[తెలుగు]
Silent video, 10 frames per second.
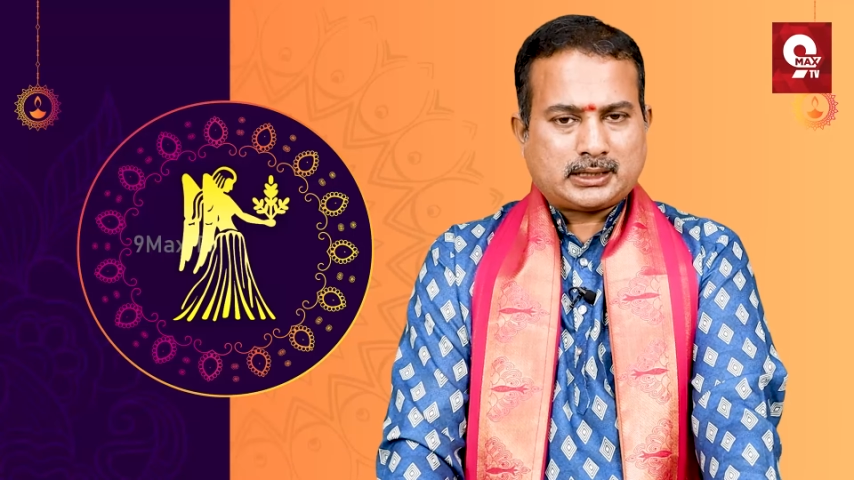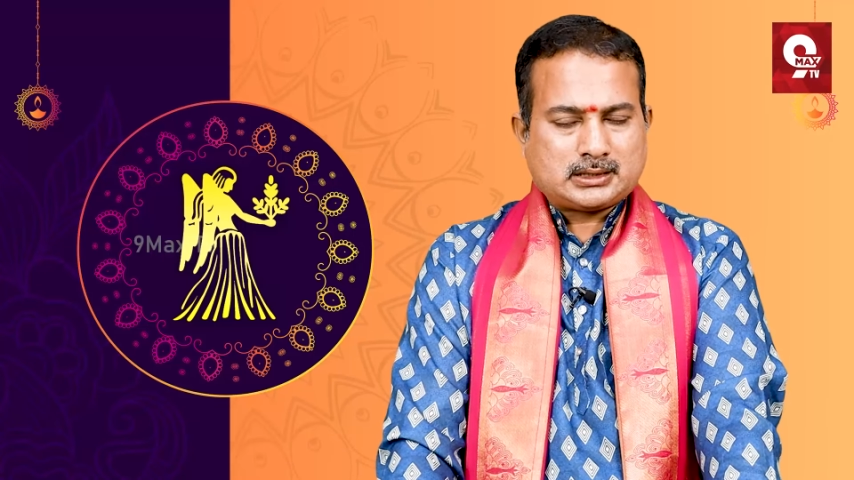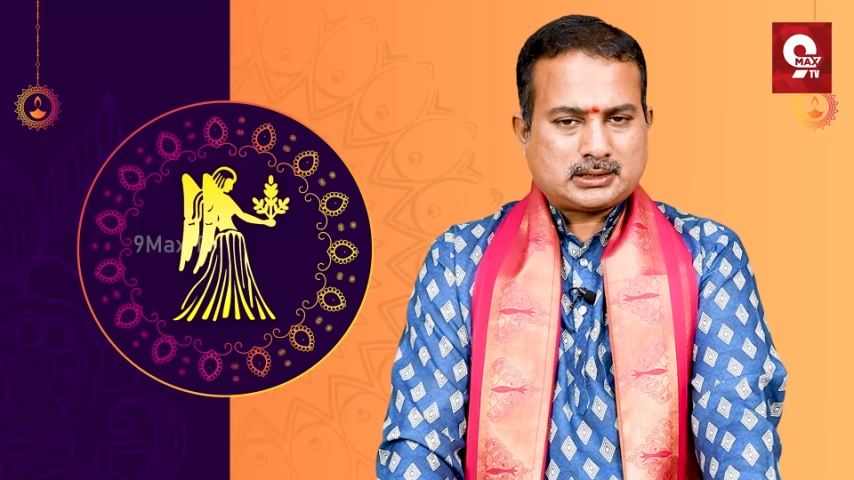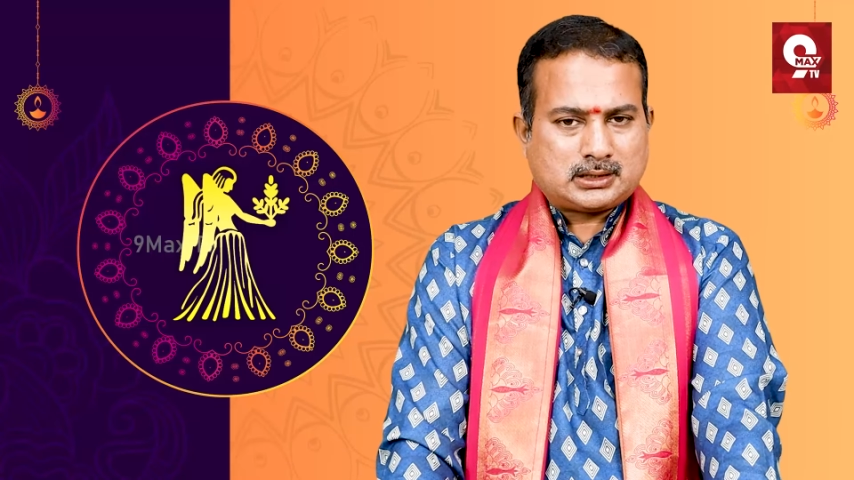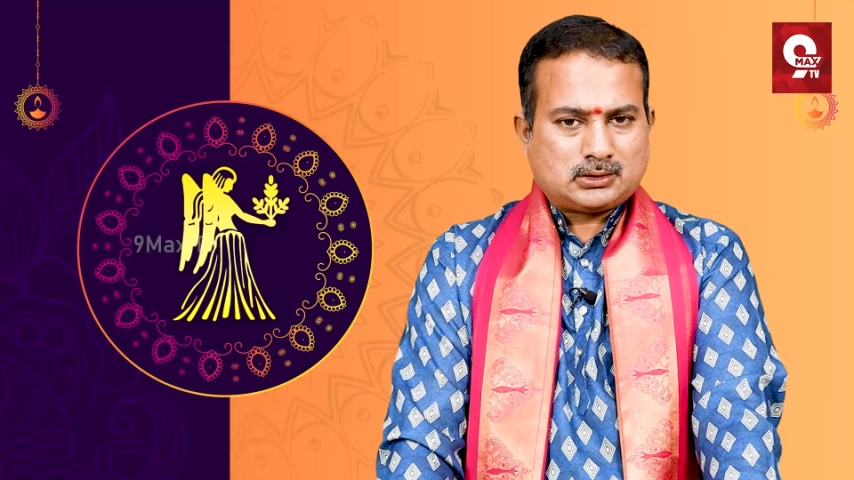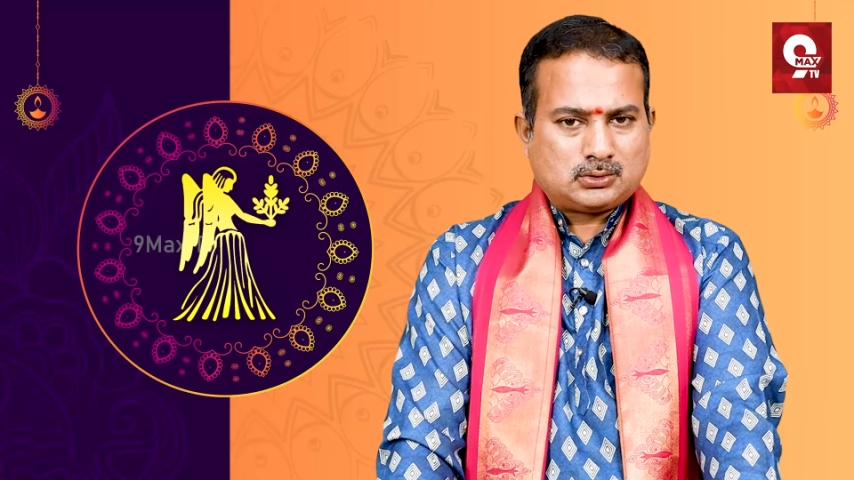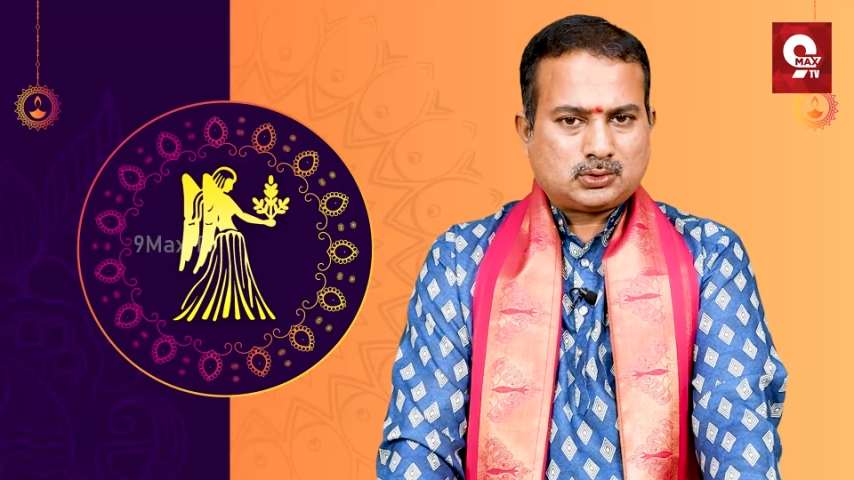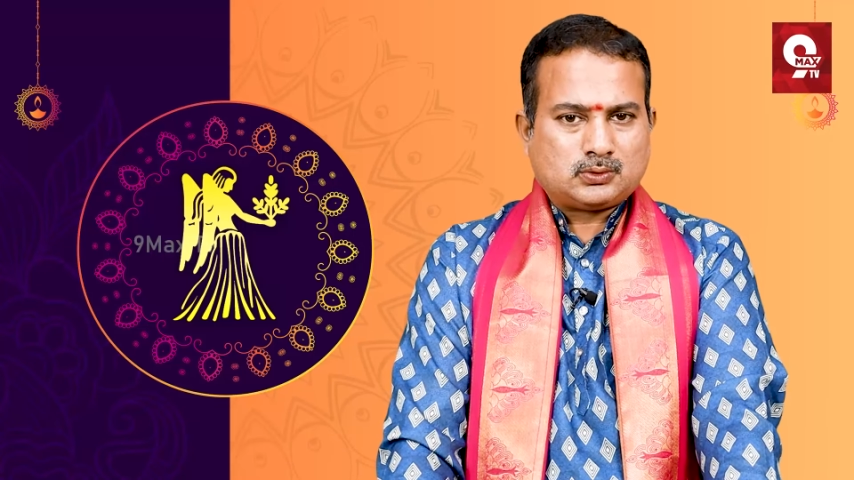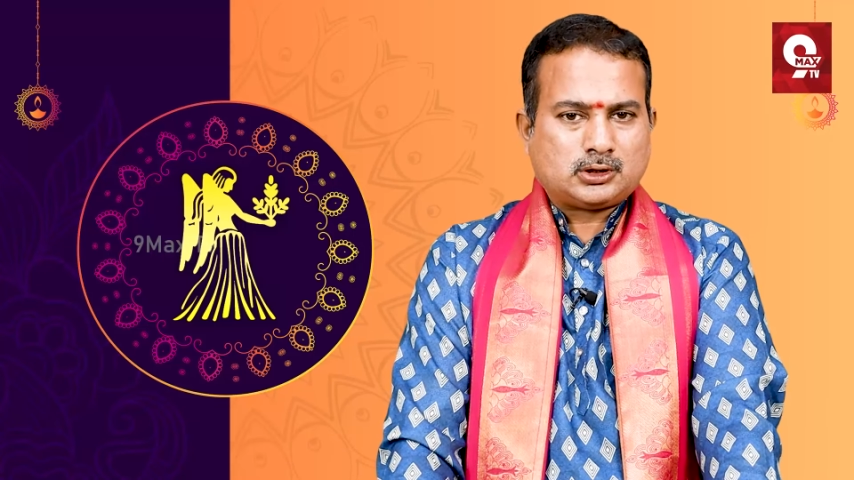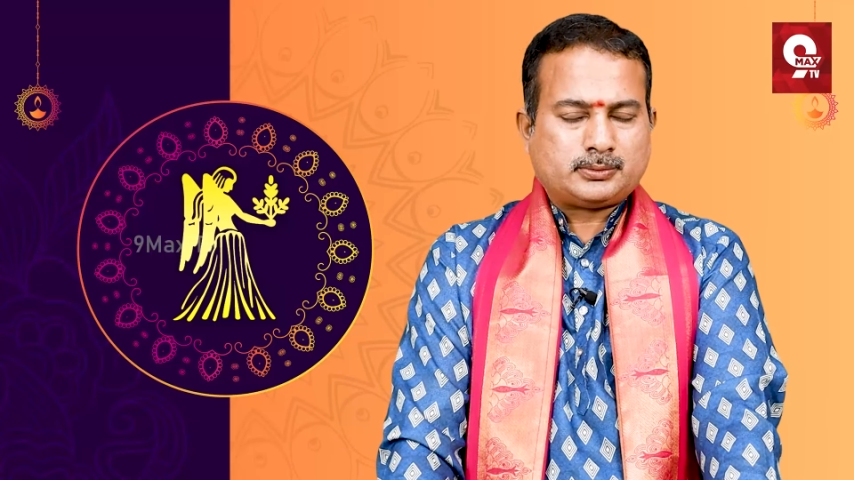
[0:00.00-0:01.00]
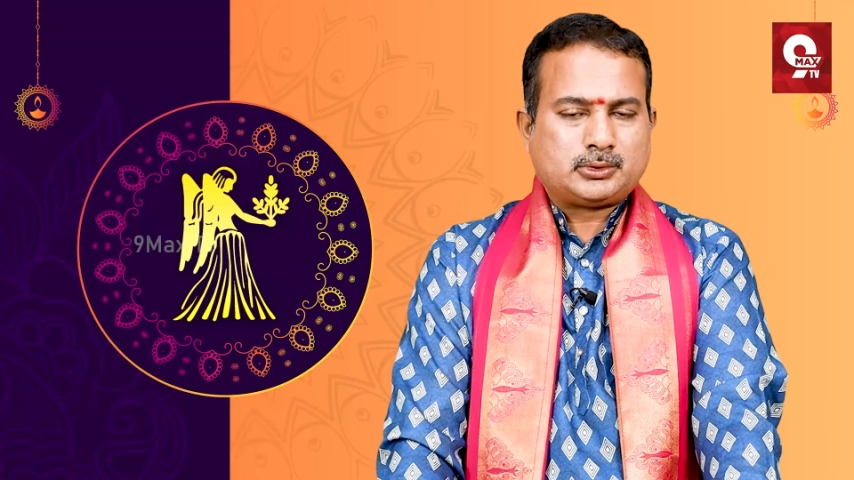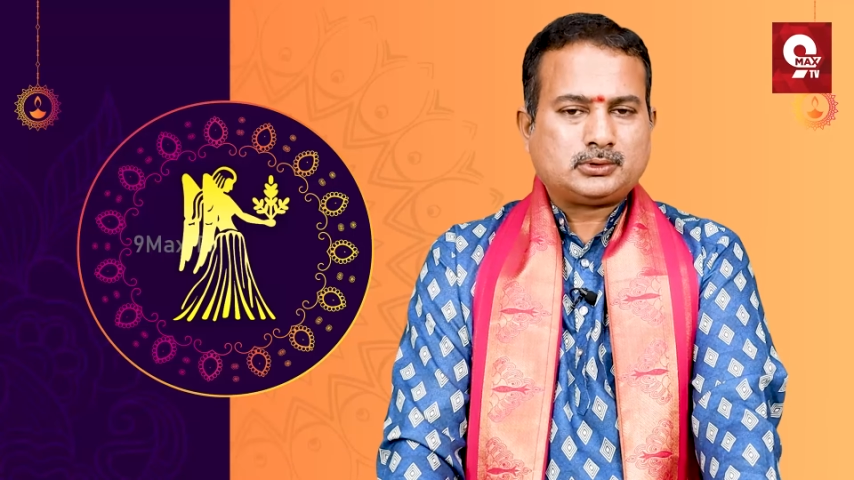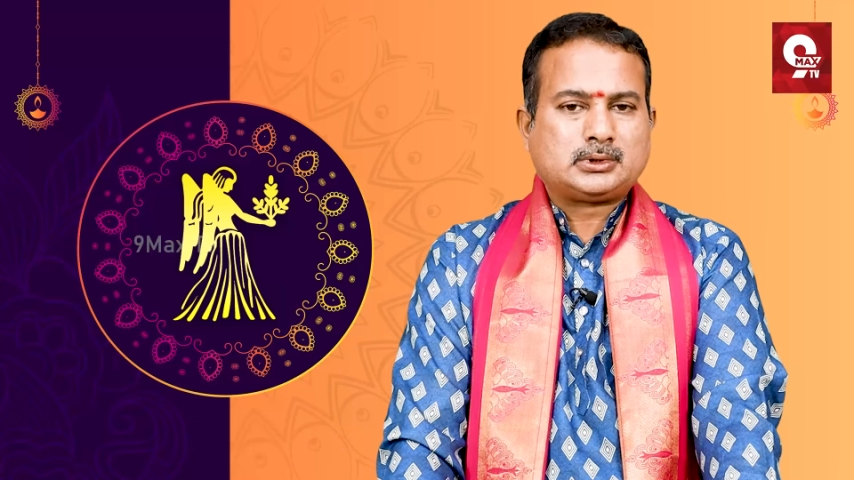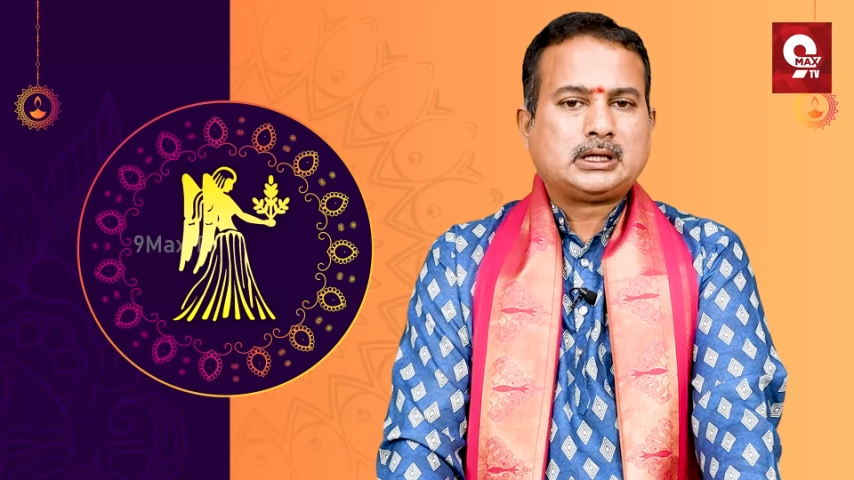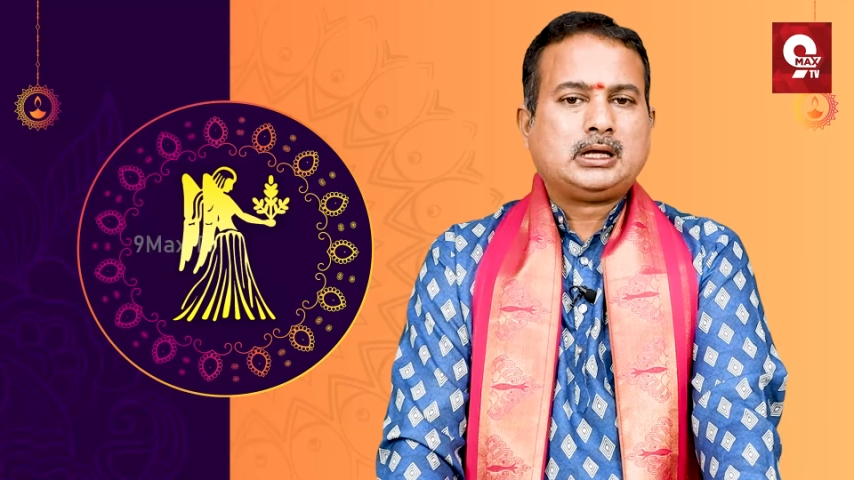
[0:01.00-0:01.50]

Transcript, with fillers: భాగ్యస్థానంలో గురువు ఉన్నప్పుడు